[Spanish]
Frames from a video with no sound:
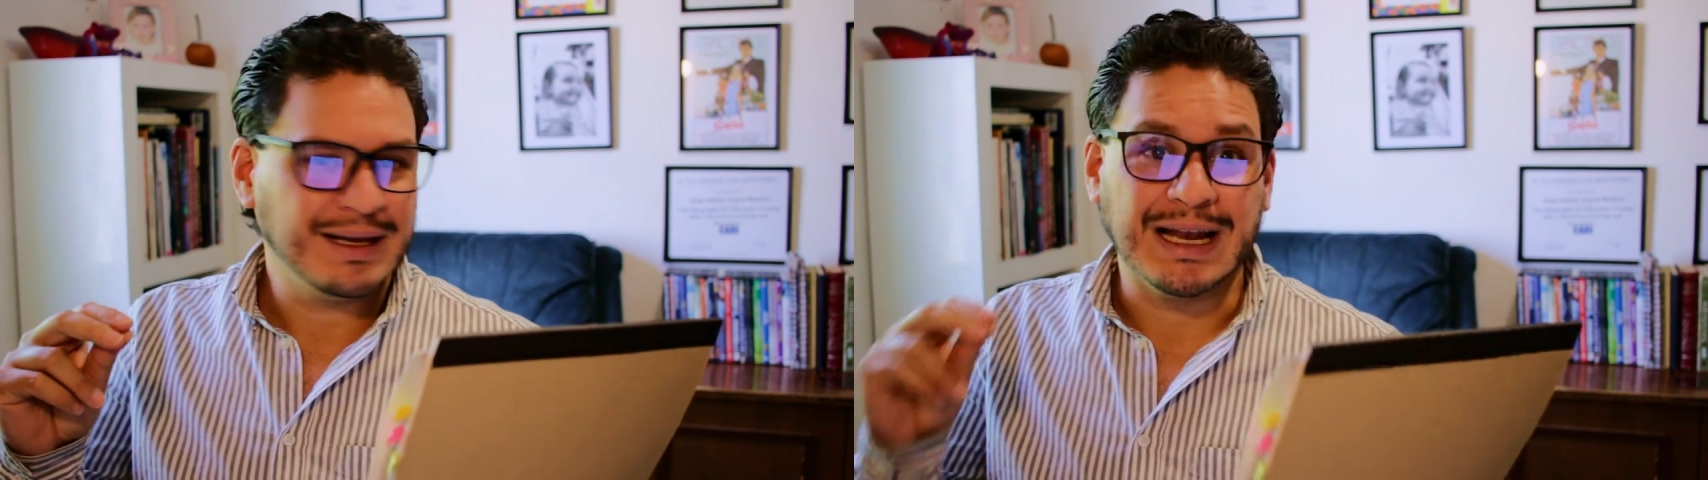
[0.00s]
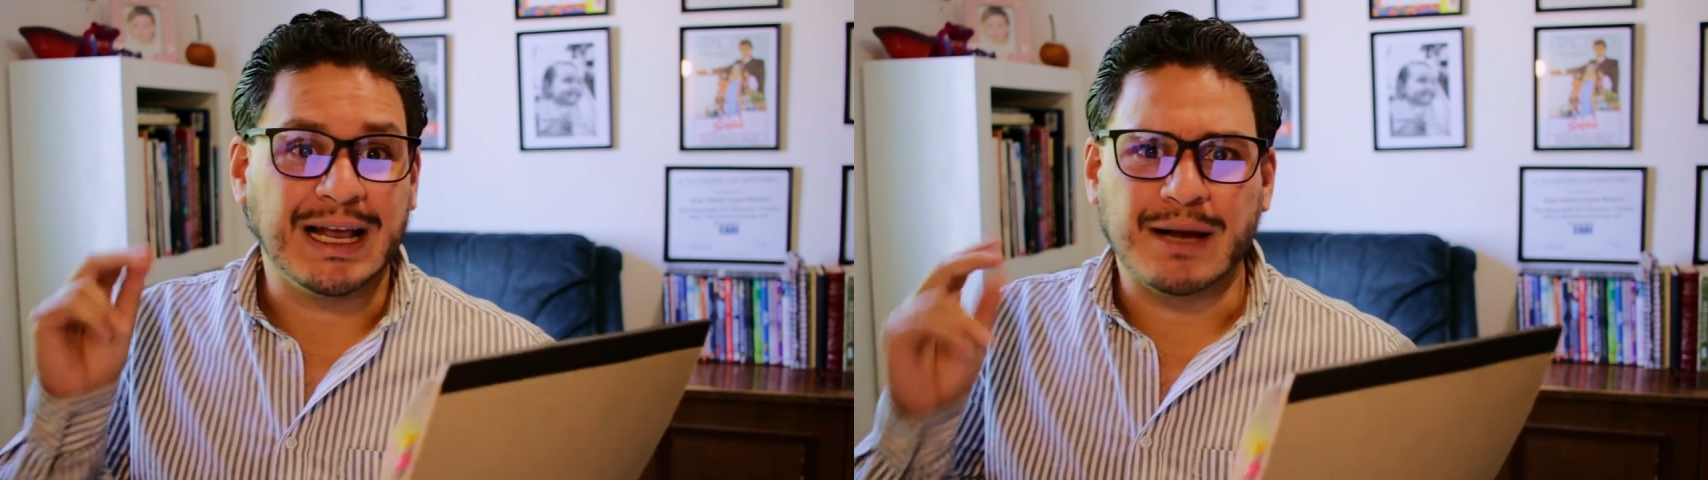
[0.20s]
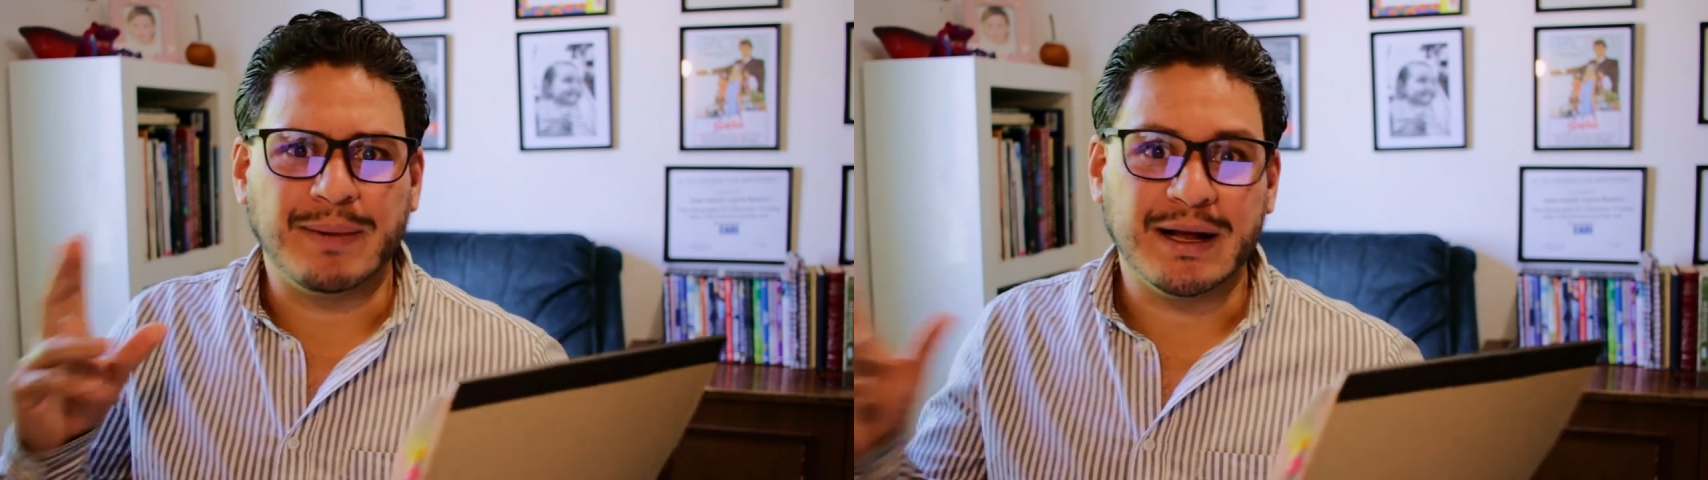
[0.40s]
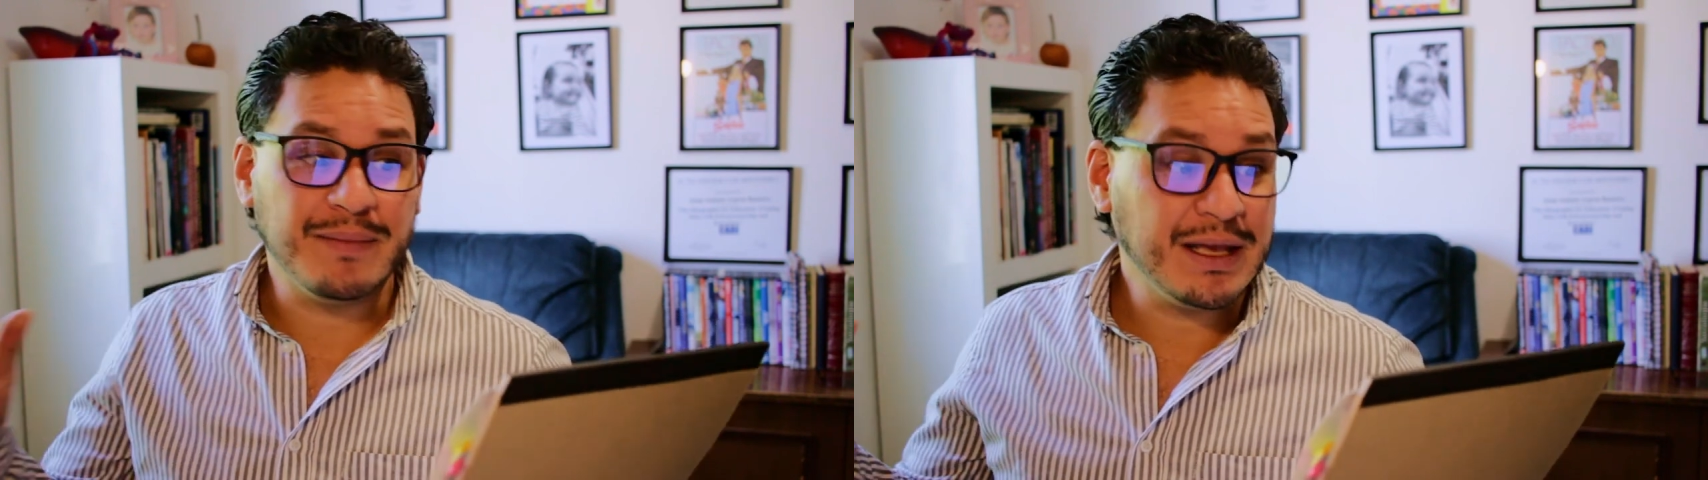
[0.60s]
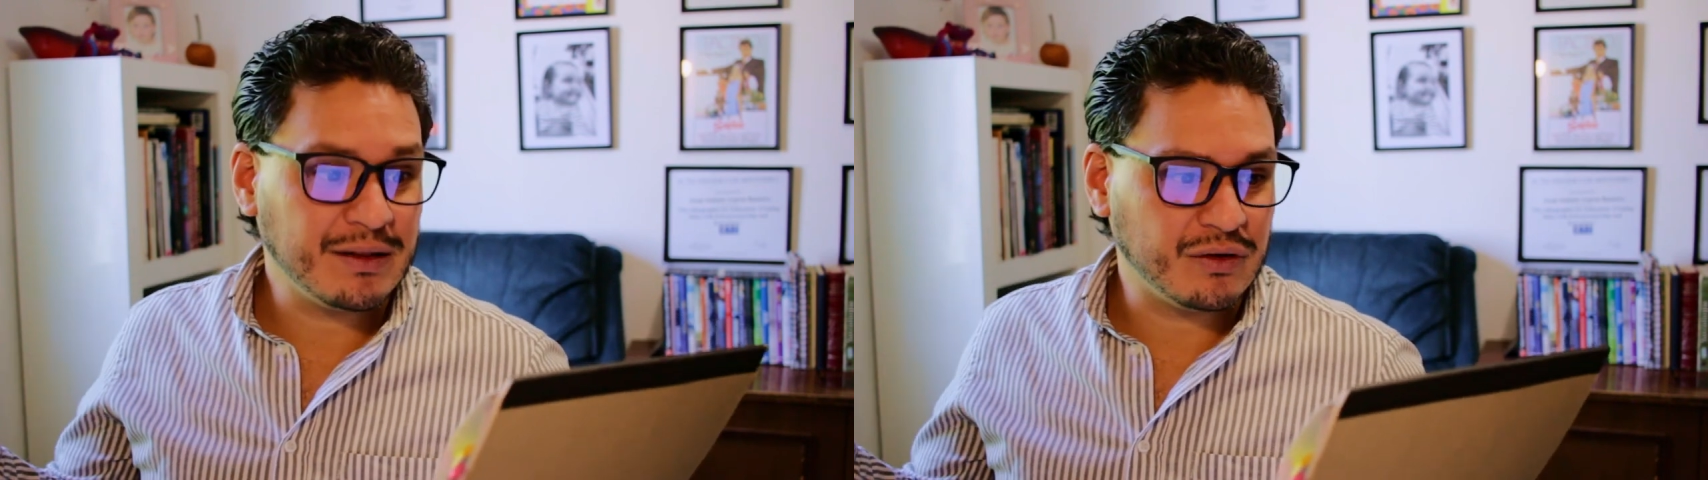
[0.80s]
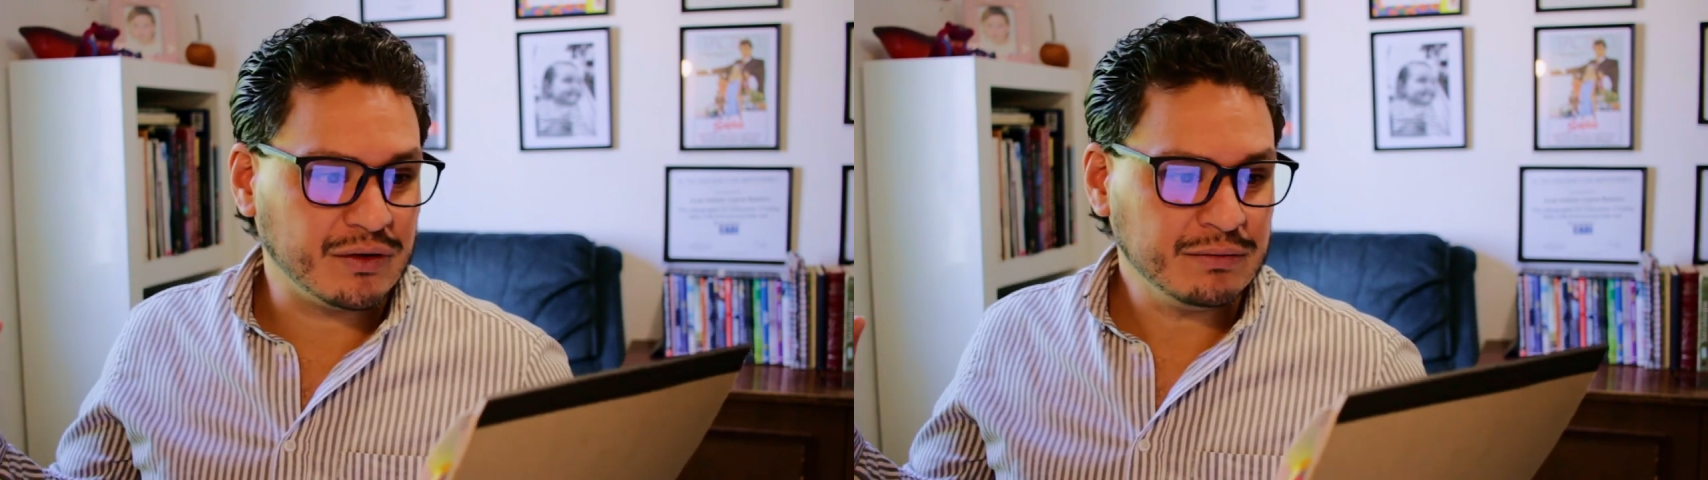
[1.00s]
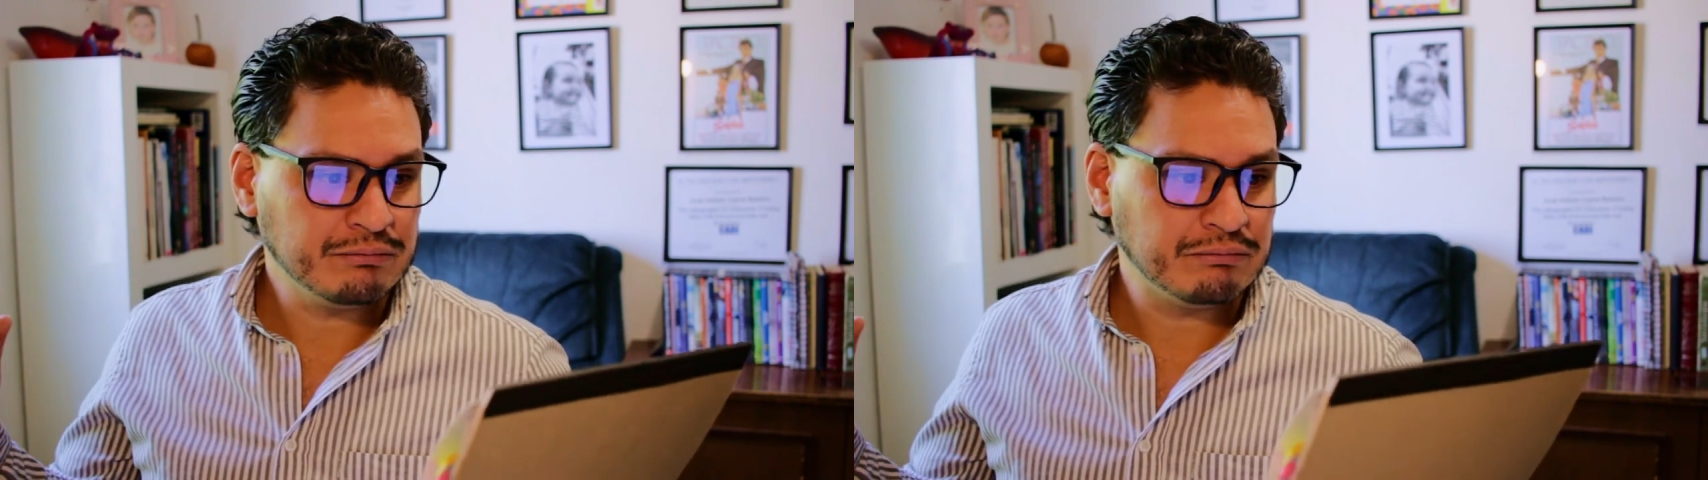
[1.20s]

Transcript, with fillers: el acaparamiento.